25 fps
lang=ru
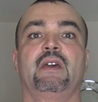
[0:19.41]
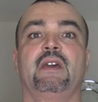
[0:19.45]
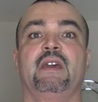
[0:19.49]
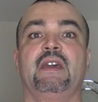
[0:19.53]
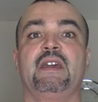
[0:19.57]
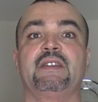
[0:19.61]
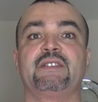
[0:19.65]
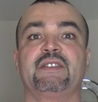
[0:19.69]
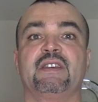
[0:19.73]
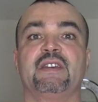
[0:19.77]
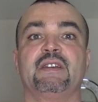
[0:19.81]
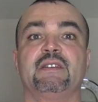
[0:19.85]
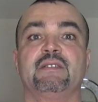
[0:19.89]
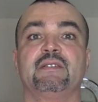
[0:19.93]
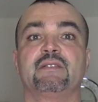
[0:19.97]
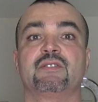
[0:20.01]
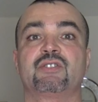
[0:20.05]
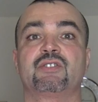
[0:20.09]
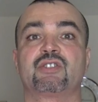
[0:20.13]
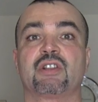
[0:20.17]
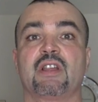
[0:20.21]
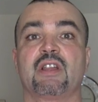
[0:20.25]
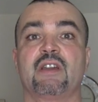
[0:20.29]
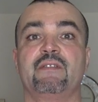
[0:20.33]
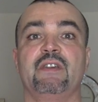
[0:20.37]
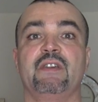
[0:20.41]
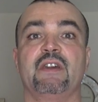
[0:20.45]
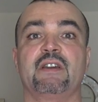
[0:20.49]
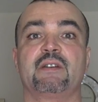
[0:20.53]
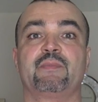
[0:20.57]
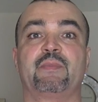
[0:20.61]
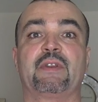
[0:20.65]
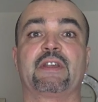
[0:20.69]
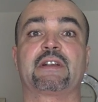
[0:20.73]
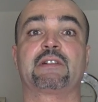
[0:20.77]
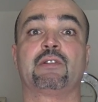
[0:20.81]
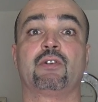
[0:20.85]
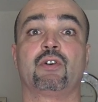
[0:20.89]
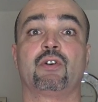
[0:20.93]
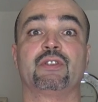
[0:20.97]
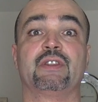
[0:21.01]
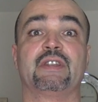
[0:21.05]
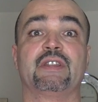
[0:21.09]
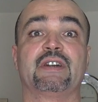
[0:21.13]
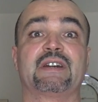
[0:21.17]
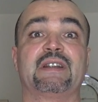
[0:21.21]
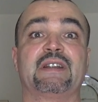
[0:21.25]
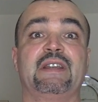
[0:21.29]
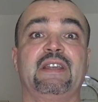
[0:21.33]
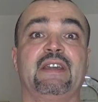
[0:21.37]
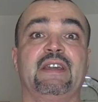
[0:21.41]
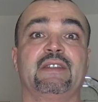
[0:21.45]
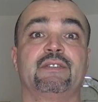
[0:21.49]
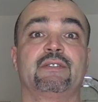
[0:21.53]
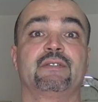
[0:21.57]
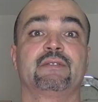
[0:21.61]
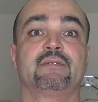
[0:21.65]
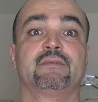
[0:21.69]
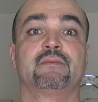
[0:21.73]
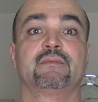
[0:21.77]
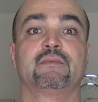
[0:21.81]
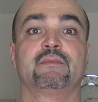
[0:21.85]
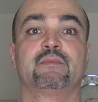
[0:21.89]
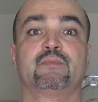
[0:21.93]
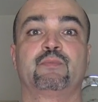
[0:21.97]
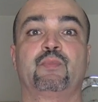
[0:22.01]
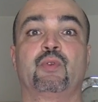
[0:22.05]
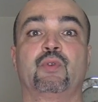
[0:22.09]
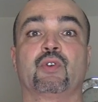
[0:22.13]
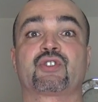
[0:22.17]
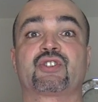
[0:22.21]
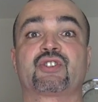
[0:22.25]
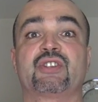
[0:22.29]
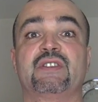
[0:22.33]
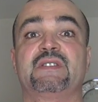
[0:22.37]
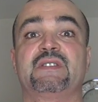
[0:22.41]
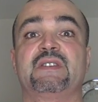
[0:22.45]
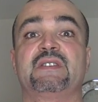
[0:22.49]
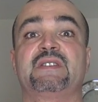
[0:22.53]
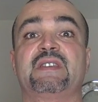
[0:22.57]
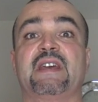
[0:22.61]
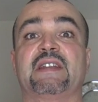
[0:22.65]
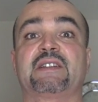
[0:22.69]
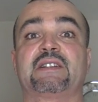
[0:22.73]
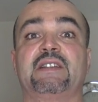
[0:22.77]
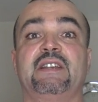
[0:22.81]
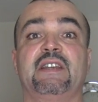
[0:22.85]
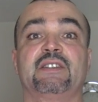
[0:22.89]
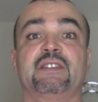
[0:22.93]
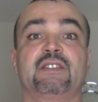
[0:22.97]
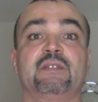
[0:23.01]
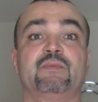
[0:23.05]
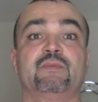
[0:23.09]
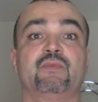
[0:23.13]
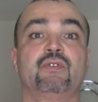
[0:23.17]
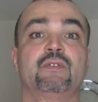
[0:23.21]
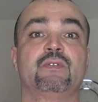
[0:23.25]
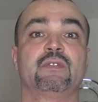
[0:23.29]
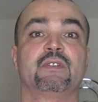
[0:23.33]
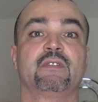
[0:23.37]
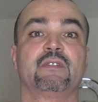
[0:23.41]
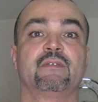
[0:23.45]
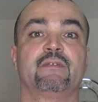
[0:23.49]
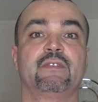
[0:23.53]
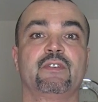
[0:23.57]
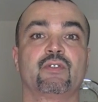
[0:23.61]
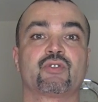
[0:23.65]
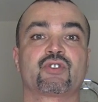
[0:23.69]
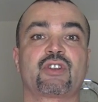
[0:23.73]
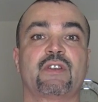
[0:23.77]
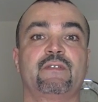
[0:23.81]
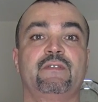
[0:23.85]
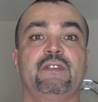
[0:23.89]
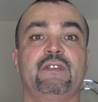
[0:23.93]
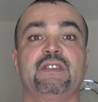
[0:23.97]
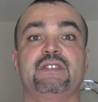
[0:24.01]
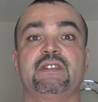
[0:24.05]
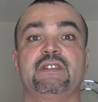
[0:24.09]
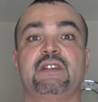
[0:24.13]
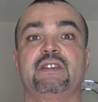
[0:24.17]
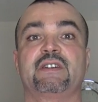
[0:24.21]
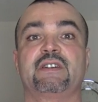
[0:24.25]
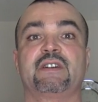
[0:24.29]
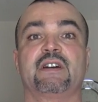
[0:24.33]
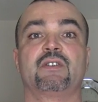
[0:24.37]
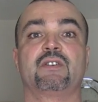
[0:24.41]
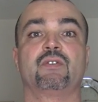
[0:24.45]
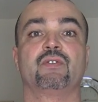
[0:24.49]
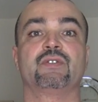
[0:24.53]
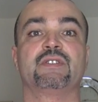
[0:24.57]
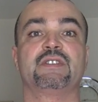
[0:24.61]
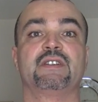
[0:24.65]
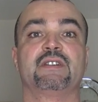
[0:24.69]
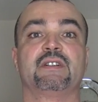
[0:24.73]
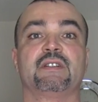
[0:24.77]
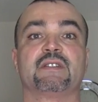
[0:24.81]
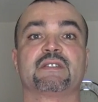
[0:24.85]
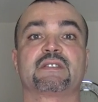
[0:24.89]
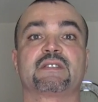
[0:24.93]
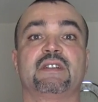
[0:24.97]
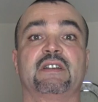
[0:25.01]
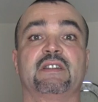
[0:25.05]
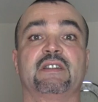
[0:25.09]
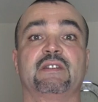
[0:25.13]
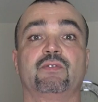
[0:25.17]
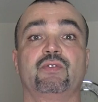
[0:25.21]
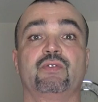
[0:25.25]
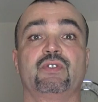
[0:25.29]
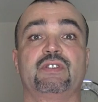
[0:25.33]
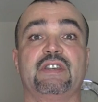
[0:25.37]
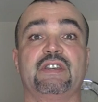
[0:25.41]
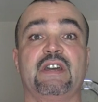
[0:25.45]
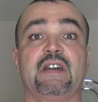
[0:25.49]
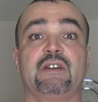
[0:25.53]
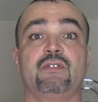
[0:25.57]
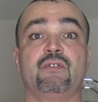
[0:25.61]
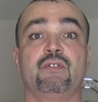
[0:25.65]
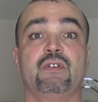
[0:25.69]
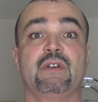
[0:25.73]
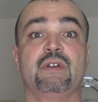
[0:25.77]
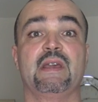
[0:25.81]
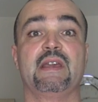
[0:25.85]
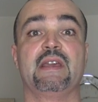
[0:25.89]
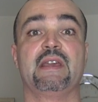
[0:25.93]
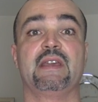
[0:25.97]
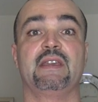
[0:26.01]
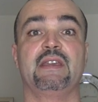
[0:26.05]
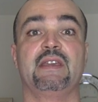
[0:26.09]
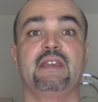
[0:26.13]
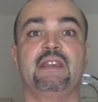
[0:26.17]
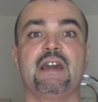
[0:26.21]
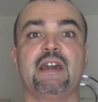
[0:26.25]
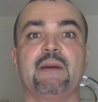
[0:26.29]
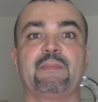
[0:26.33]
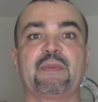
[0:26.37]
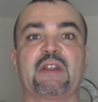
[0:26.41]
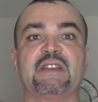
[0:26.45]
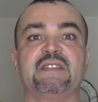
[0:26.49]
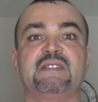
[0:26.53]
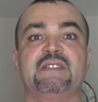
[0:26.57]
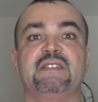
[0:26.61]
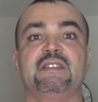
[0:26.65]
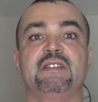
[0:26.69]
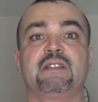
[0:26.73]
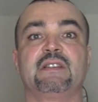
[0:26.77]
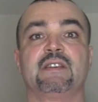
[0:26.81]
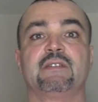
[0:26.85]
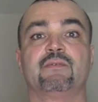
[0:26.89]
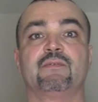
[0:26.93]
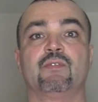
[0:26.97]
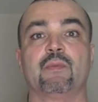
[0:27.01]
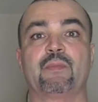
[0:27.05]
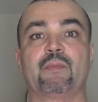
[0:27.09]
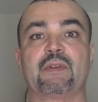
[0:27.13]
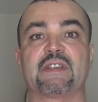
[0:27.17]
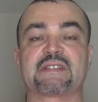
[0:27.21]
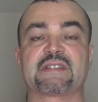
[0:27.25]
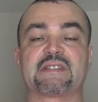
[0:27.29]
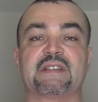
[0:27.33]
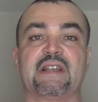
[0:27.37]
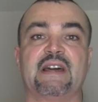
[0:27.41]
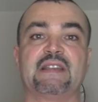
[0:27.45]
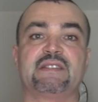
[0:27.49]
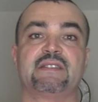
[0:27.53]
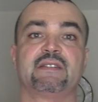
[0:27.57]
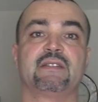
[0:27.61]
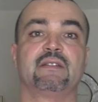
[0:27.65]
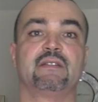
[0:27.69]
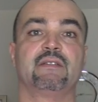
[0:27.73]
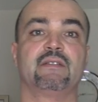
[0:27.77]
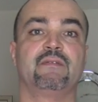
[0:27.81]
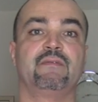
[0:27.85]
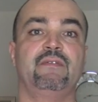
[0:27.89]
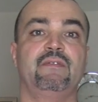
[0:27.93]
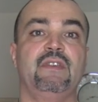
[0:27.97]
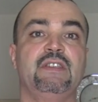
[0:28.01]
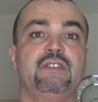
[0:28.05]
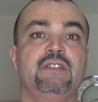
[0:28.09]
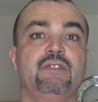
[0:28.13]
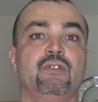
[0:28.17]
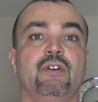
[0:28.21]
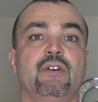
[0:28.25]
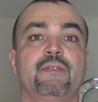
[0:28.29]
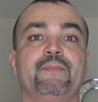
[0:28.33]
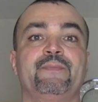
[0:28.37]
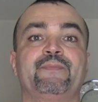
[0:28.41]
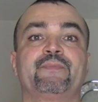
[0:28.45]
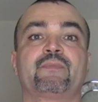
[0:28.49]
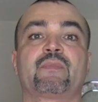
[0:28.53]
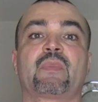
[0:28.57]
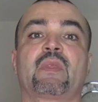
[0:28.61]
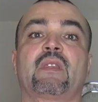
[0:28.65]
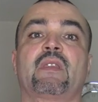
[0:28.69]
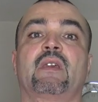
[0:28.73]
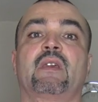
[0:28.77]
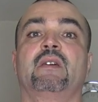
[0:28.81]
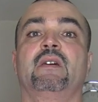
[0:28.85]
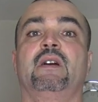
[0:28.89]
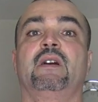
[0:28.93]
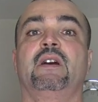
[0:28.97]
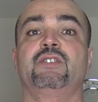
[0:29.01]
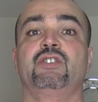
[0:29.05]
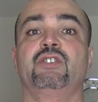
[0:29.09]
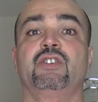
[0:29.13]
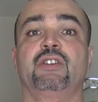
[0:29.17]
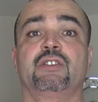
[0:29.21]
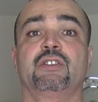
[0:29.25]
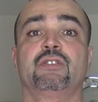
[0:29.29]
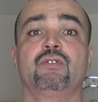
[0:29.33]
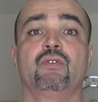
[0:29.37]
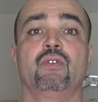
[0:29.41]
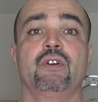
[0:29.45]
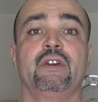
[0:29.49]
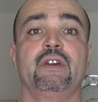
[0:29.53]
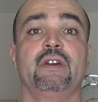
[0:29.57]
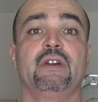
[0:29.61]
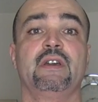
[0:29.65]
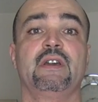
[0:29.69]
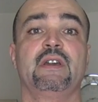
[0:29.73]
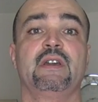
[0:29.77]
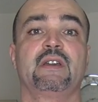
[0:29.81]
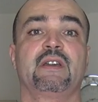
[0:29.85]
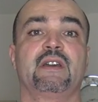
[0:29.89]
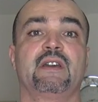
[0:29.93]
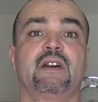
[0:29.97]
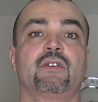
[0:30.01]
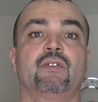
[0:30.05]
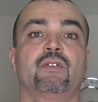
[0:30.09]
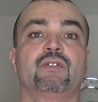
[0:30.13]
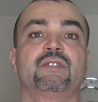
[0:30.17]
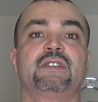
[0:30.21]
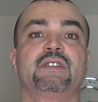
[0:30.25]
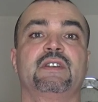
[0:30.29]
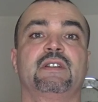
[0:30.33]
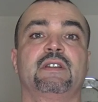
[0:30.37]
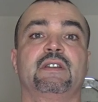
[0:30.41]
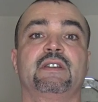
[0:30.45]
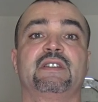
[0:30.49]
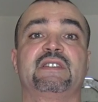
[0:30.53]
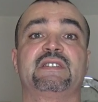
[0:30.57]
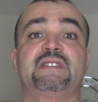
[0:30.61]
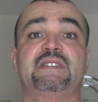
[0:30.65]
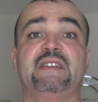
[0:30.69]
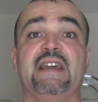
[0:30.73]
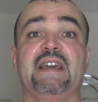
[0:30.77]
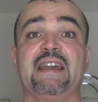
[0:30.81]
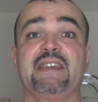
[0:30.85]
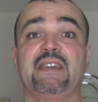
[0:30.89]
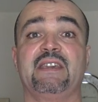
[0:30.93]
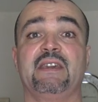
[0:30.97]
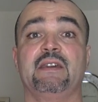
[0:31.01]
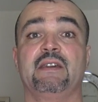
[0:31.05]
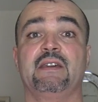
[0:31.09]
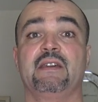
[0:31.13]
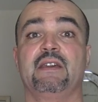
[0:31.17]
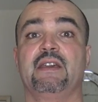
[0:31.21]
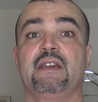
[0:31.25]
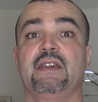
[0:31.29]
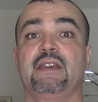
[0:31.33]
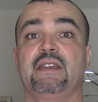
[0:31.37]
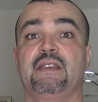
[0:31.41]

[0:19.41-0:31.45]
Это человек преклонных лет, под 60 лет ему, вы уже видели, как он делал становую тягу, и я просил его прислать видео, очередное, как он делает тяги.